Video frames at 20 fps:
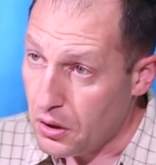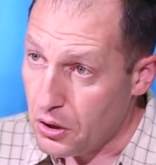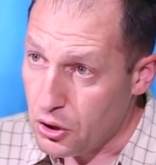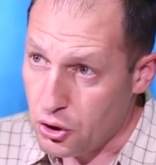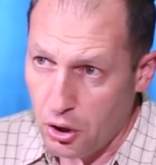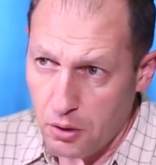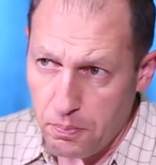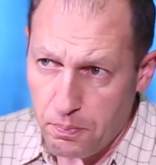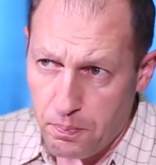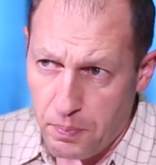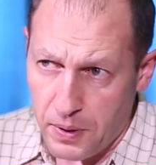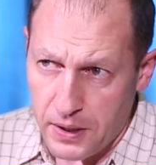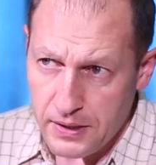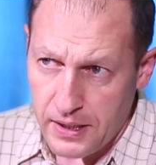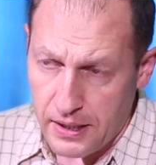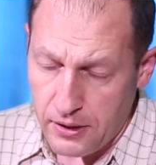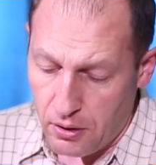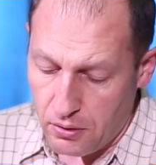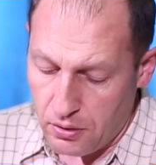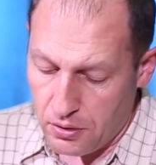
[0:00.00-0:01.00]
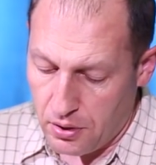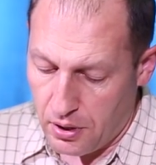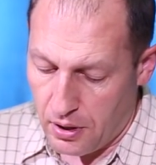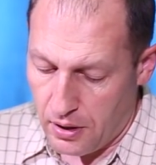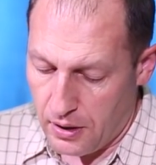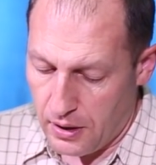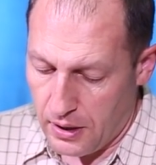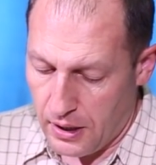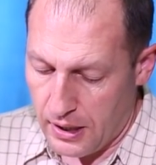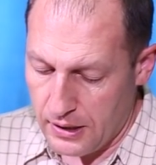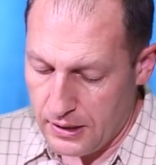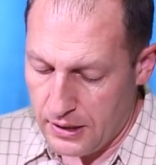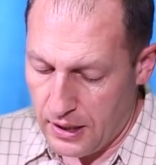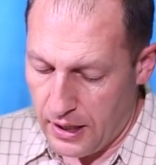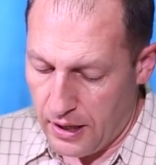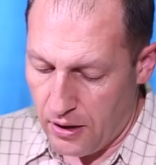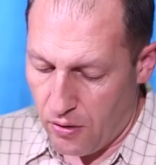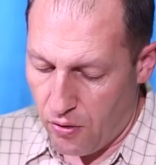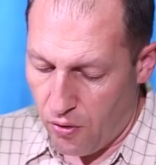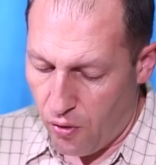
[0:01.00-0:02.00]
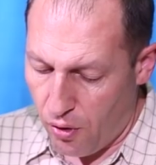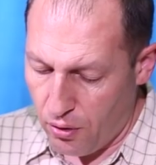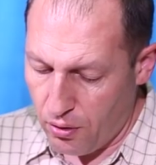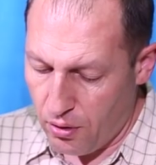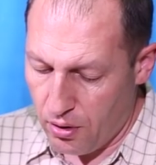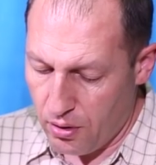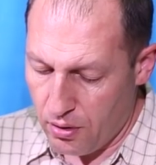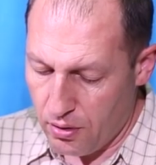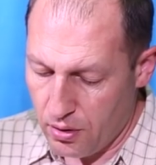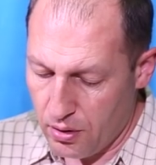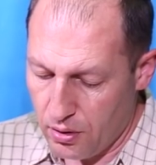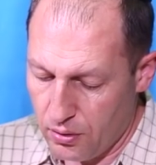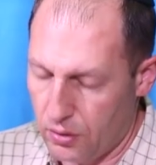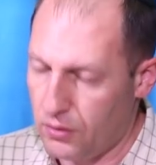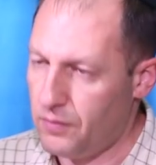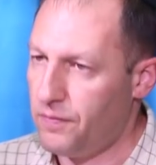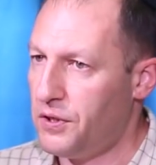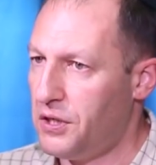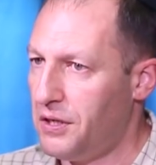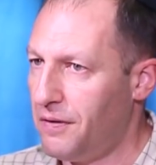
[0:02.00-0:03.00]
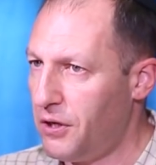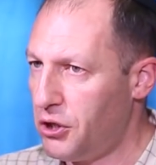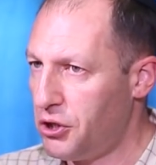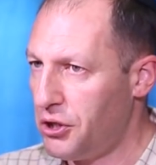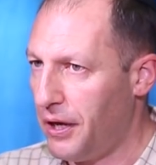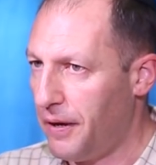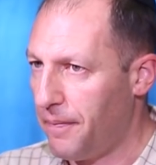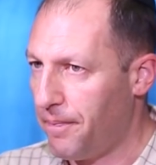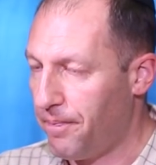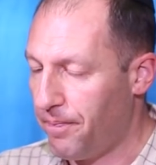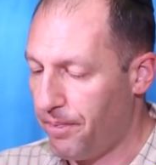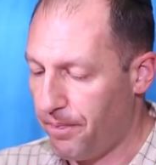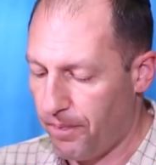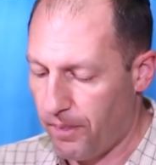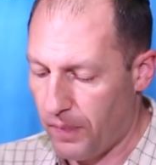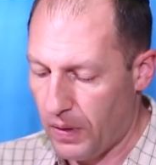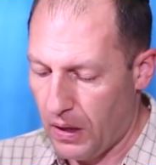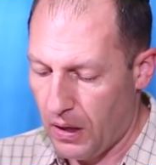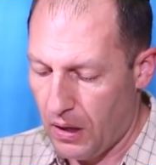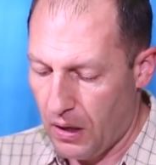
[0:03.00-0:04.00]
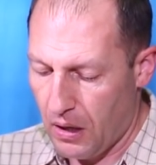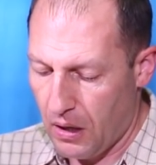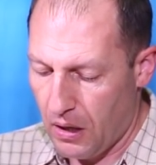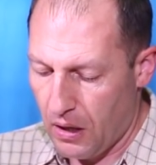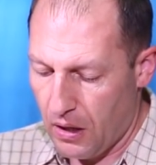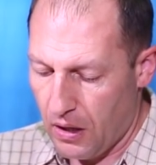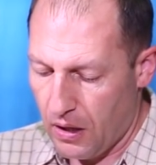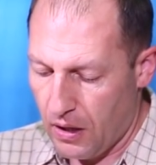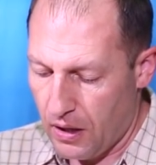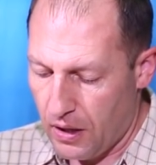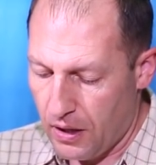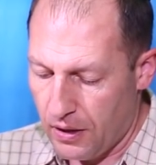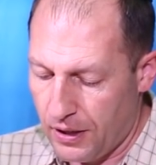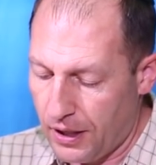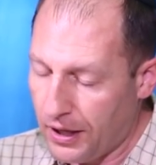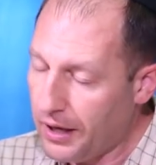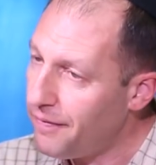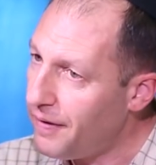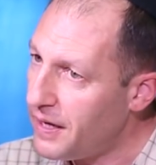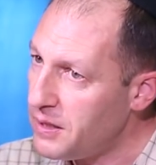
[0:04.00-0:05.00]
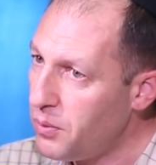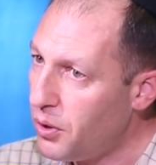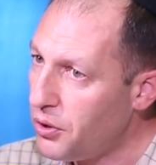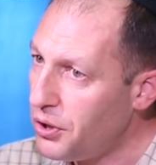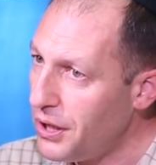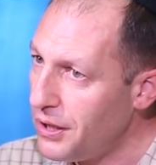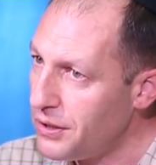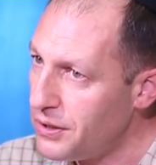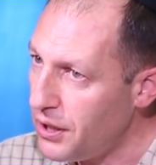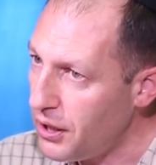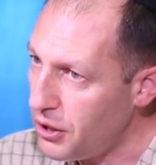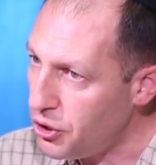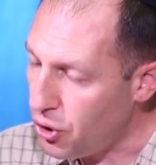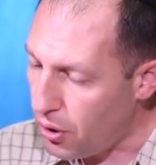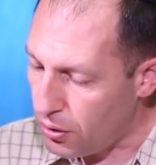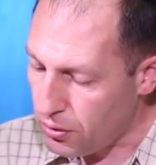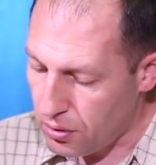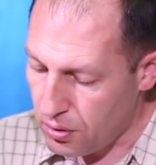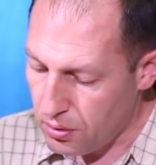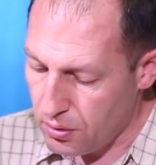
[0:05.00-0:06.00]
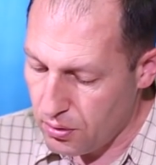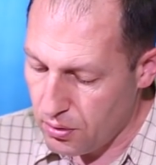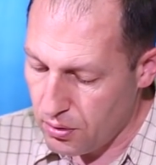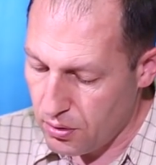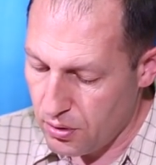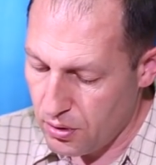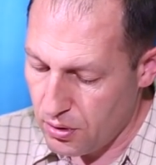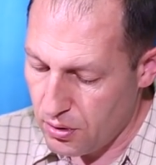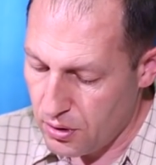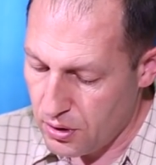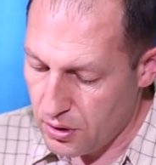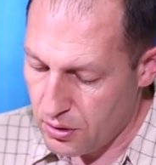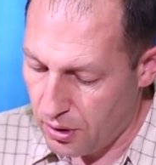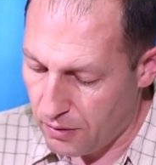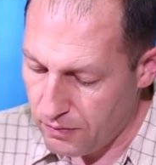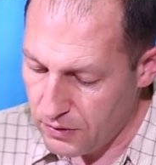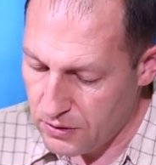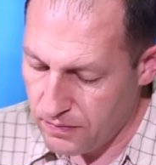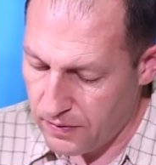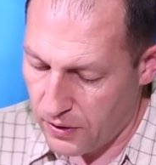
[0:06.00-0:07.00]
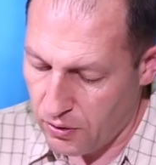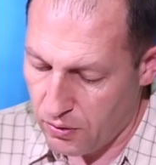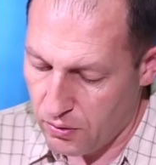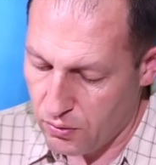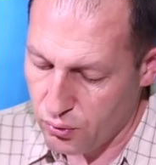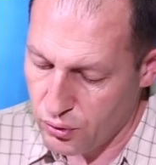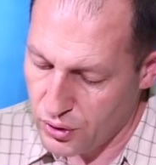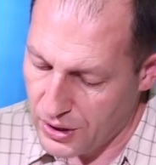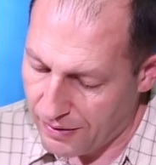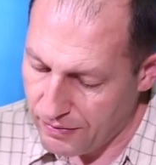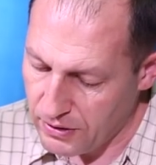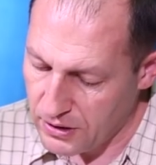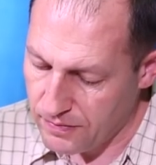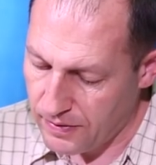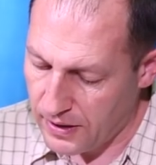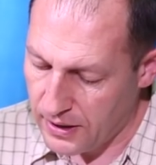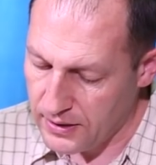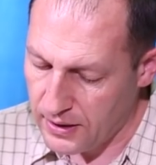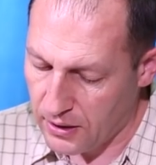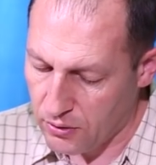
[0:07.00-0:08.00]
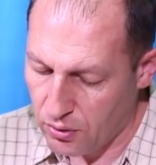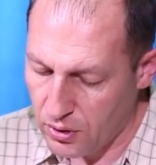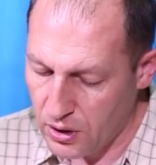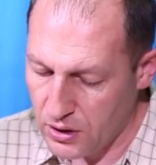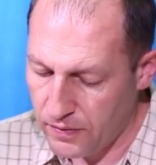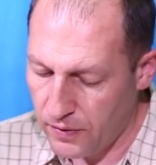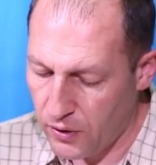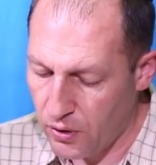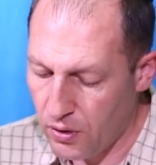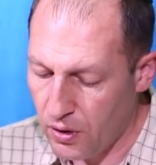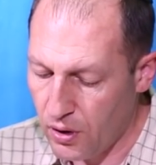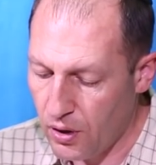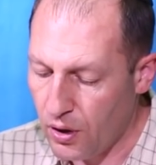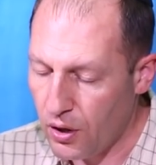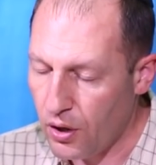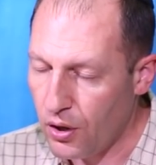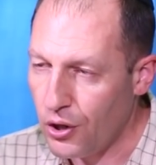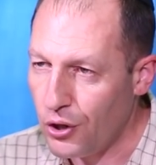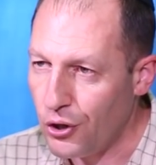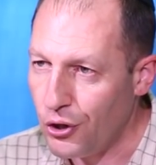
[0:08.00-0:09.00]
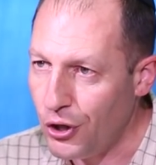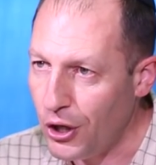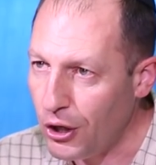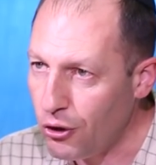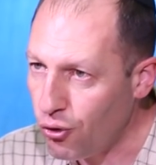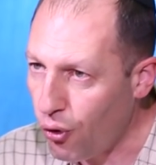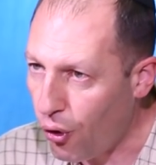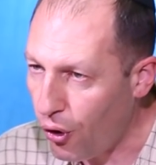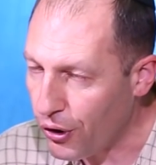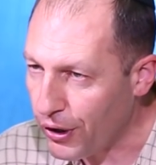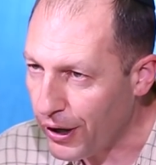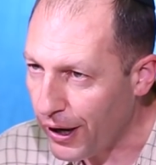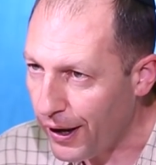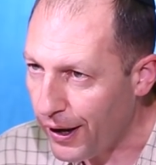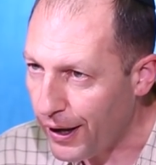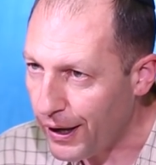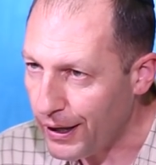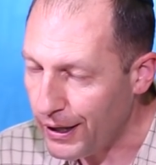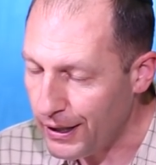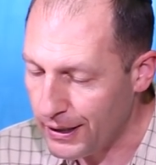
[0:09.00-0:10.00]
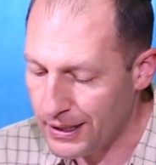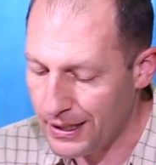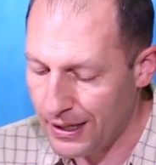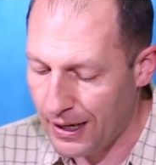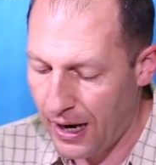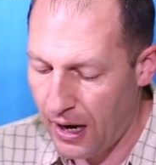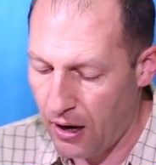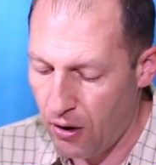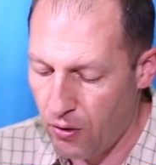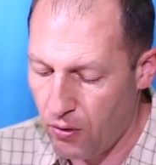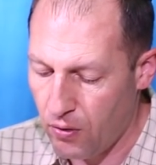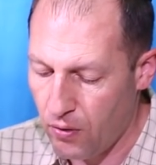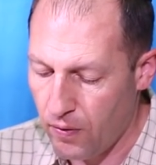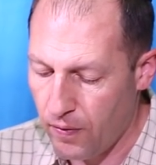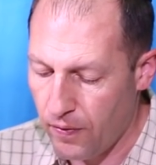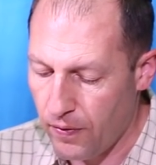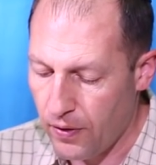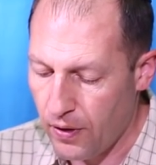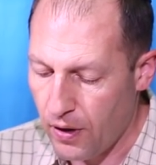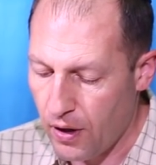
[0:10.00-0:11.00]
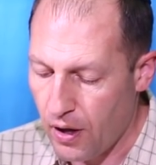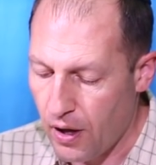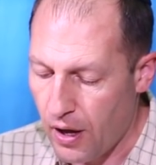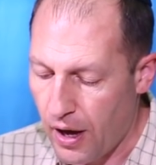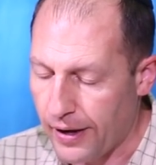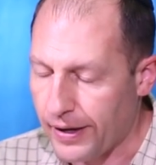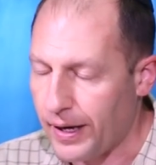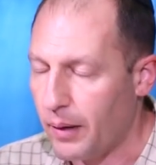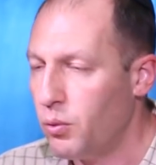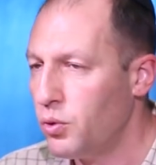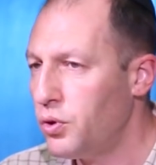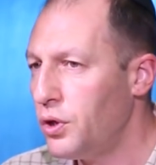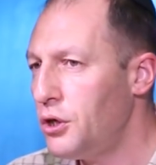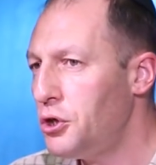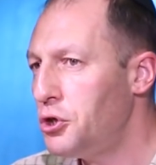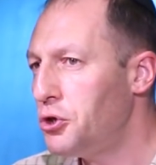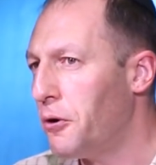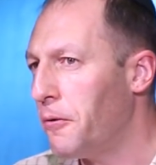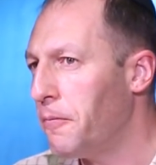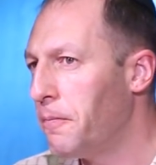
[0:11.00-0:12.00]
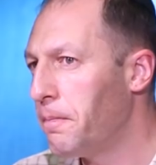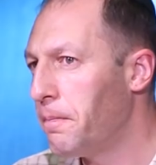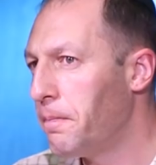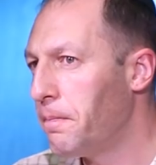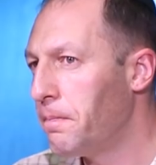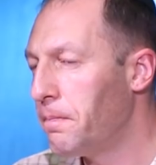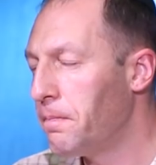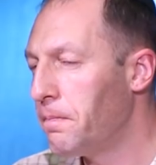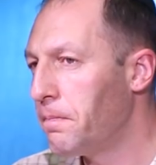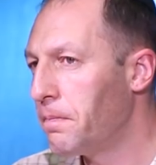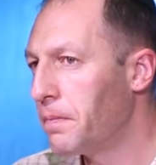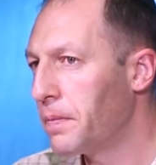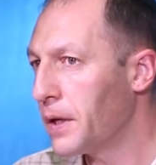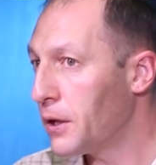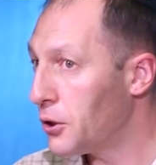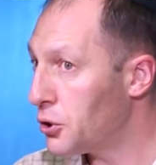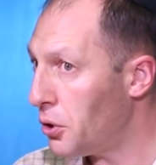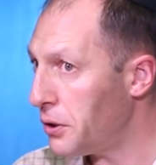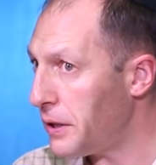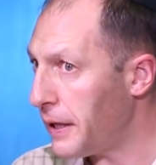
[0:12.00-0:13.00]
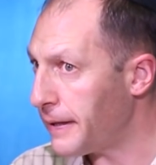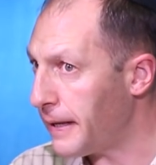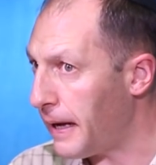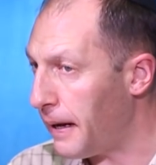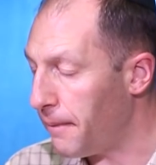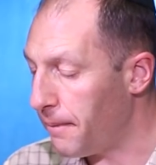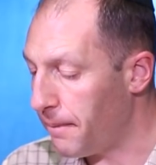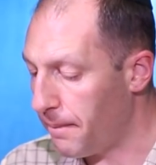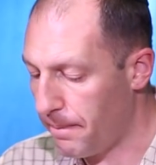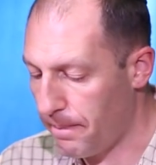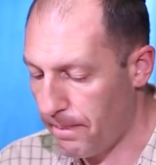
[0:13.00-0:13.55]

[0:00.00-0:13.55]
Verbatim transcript: Что произойдет, если он, то есть Всевышний, таки возьмет и изречет слово свое, уставы свои законы свою не только Израилю, а кому-то еще? Что тогда?